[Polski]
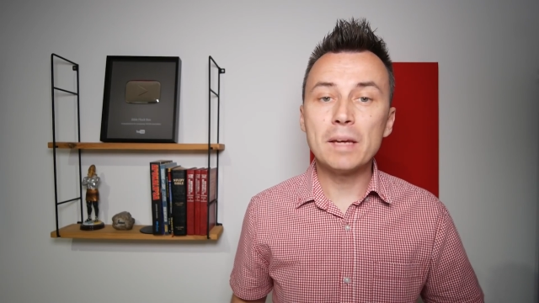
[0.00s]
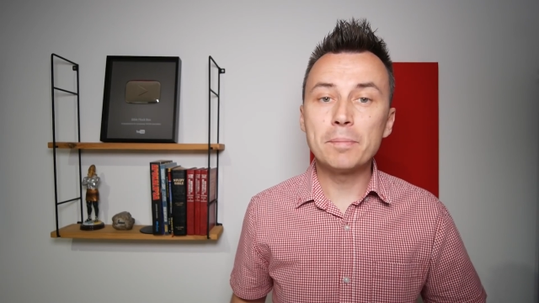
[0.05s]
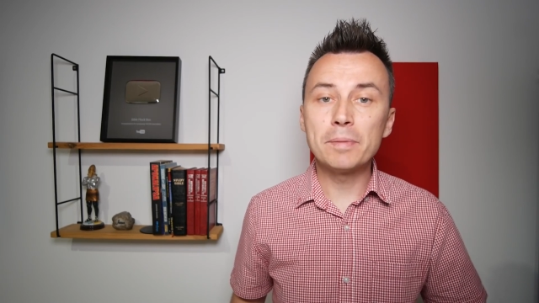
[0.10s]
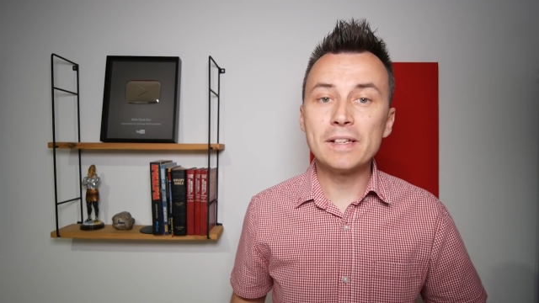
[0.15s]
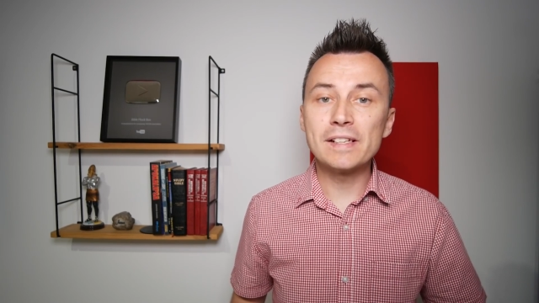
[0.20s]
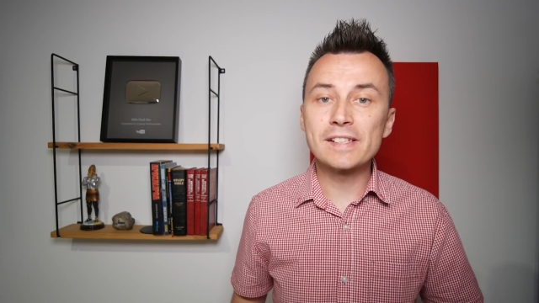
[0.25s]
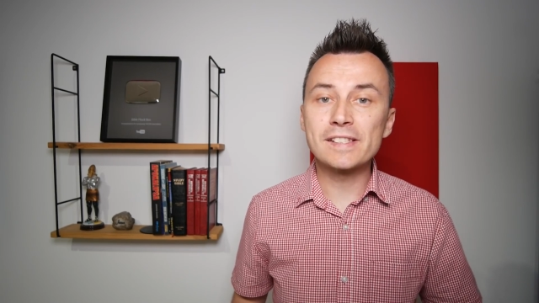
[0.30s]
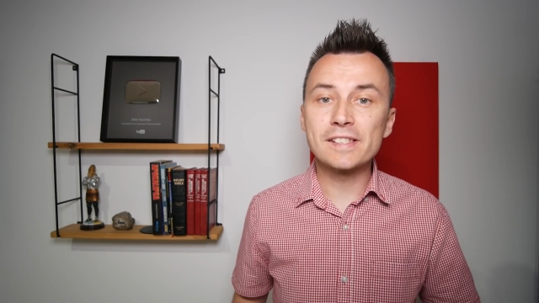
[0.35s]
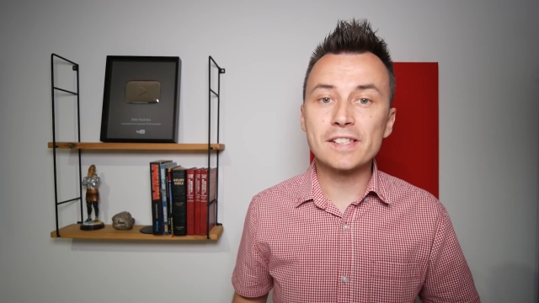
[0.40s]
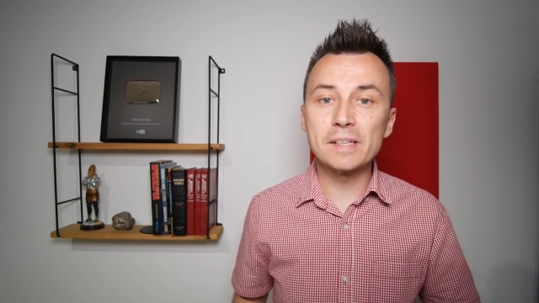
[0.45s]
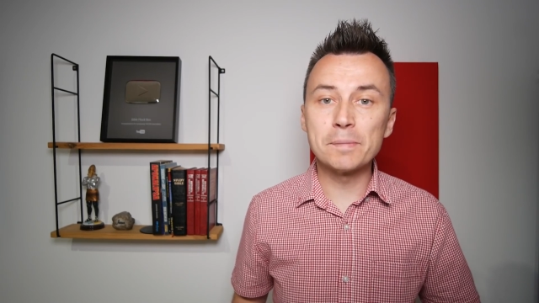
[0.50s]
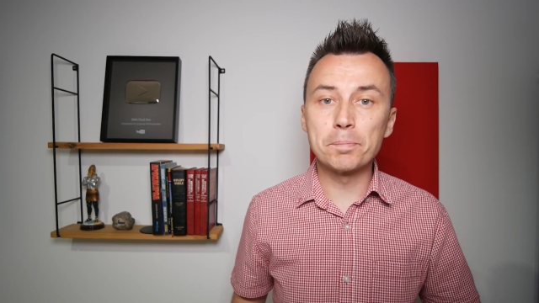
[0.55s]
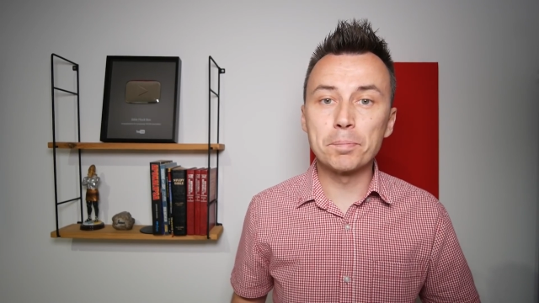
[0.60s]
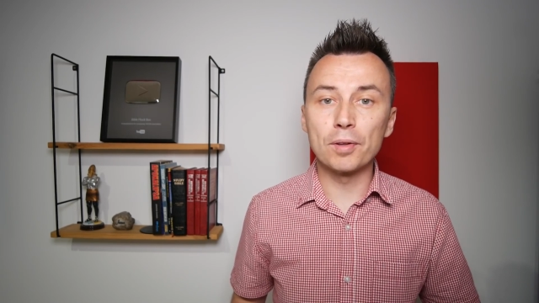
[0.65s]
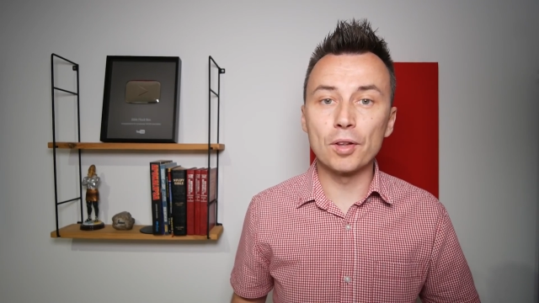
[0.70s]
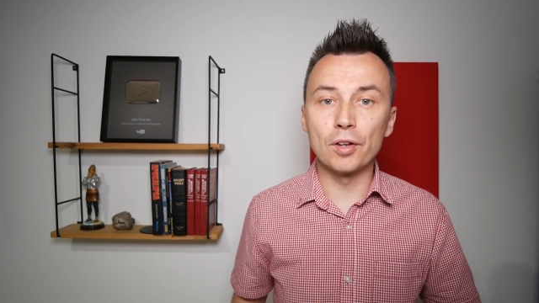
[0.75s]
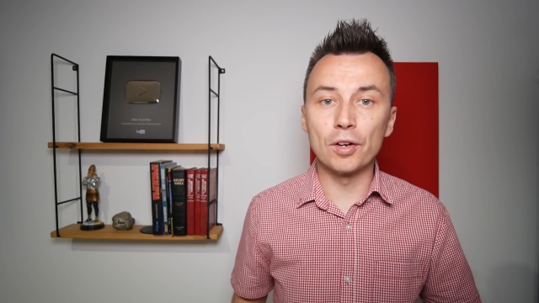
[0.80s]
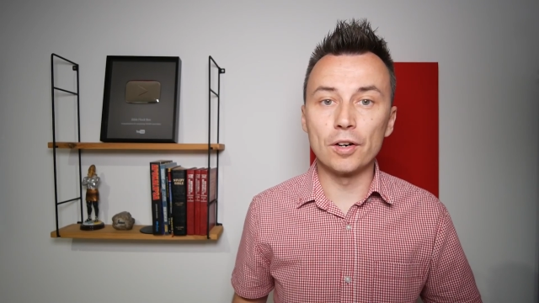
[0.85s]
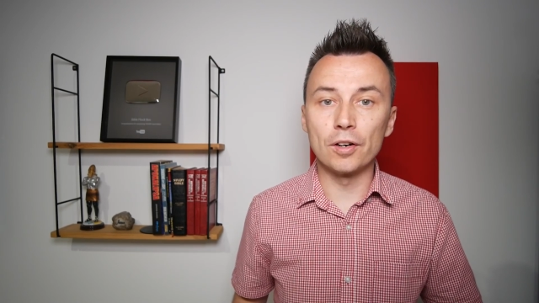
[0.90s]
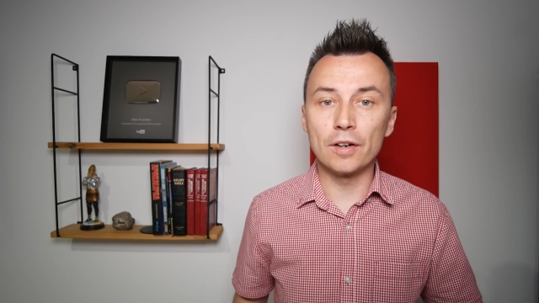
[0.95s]
prostsza
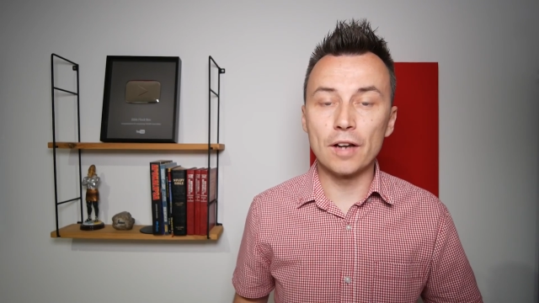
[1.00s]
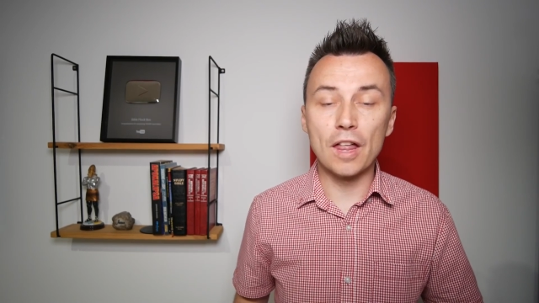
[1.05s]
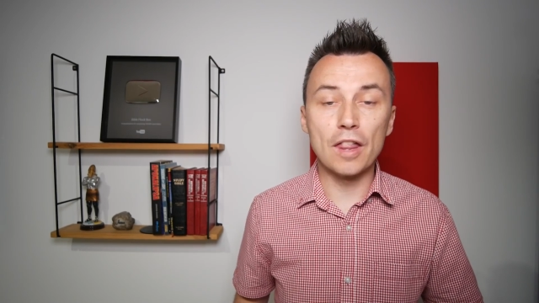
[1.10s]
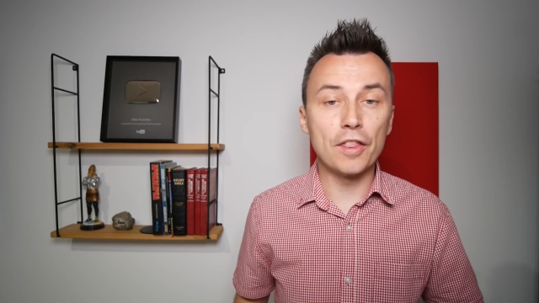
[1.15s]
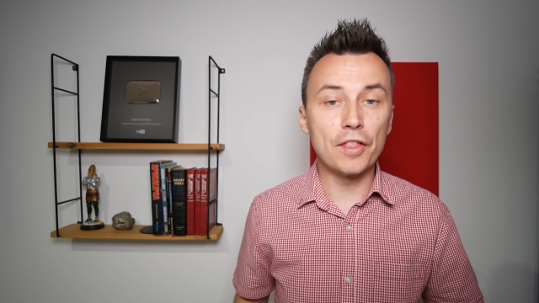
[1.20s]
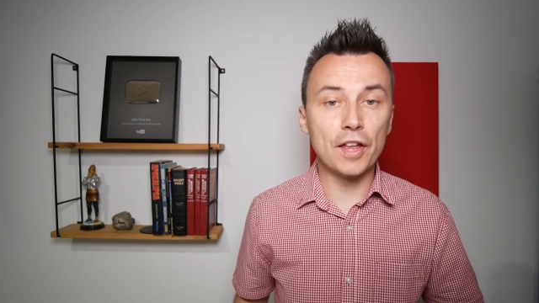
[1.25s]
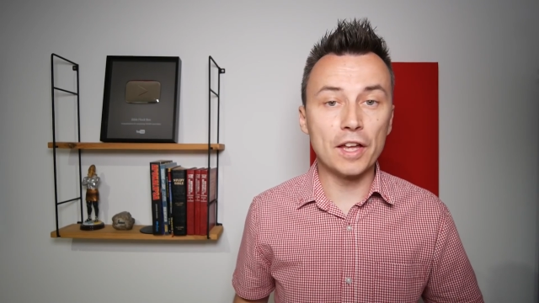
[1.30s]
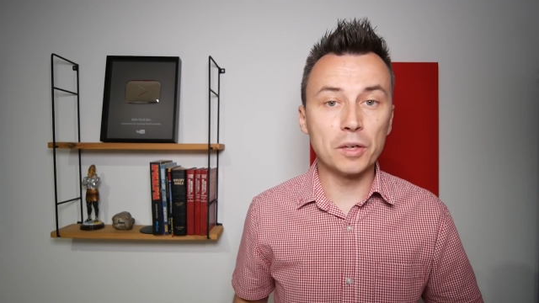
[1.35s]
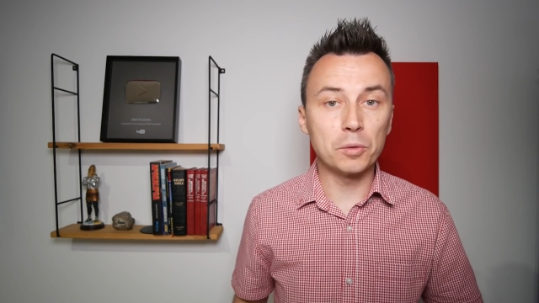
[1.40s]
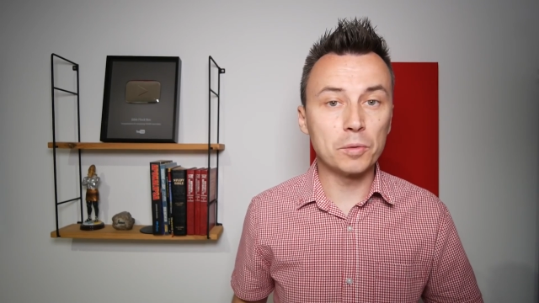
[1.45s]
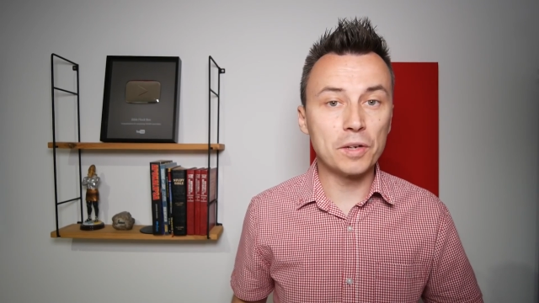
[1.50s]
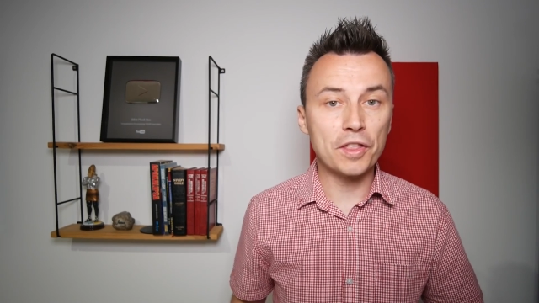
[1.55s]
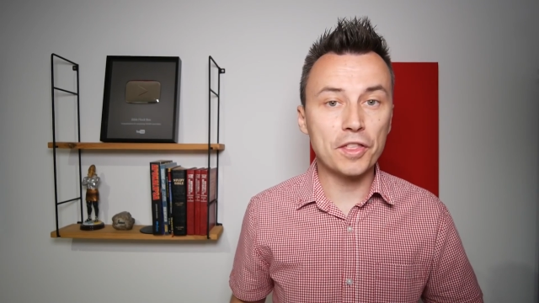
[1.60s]
niż myślimy